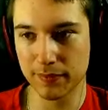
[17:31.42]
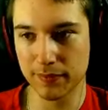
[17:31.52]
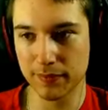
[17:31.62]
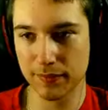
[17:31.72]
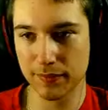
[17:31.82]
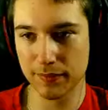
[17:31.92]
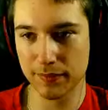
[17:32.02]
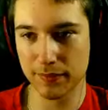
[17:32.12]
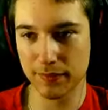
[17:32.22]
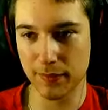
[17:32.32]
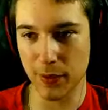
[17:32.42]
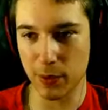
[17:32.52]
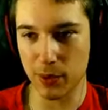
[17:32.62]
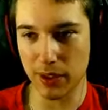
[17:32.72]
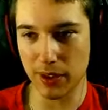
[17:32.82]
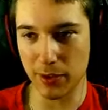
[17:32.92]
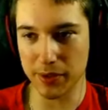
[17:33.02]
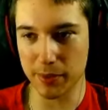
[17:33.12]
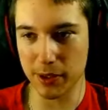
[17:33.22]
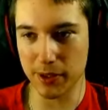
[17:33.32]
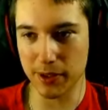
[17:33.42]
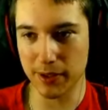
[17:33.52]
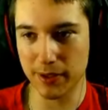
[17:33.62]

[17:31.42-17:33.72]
Tak. Już latałaś przecież.